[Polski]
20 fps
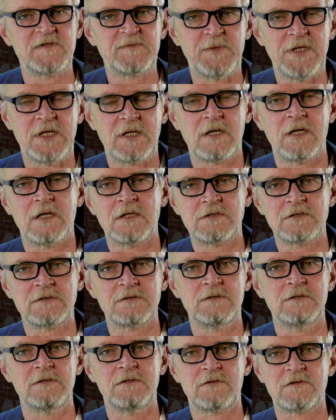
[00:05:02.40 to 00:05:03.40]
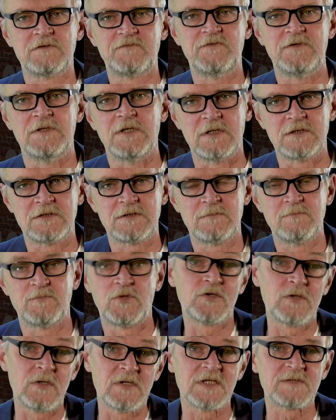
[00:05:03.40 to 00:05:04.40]
wspierać i rozwijać,
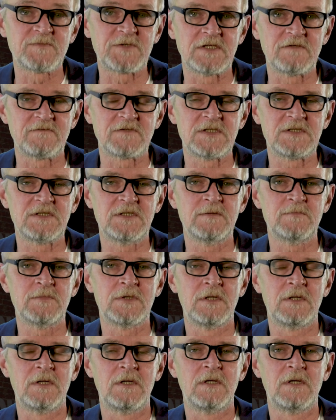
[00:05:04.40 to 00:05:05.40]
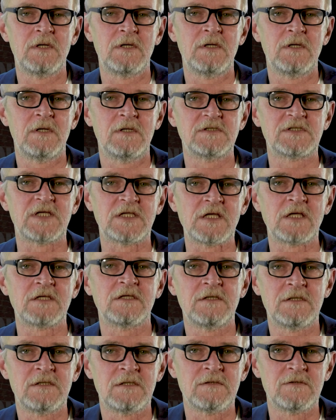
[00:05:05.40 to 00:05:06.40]
bo to jest przede wszystkim
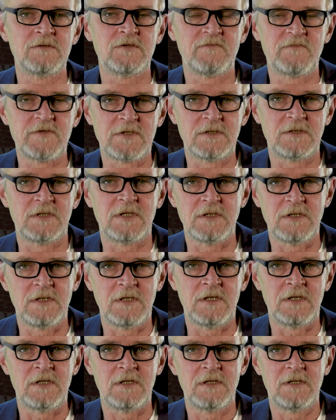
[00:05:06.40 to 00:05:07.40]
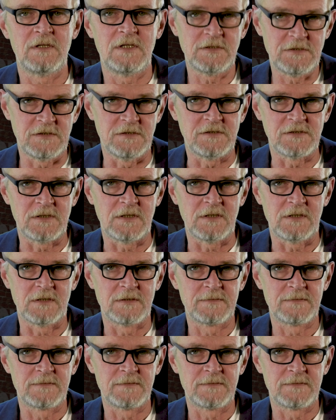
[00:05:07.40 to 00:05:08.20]
zadanie do wykonania na dzisiaj.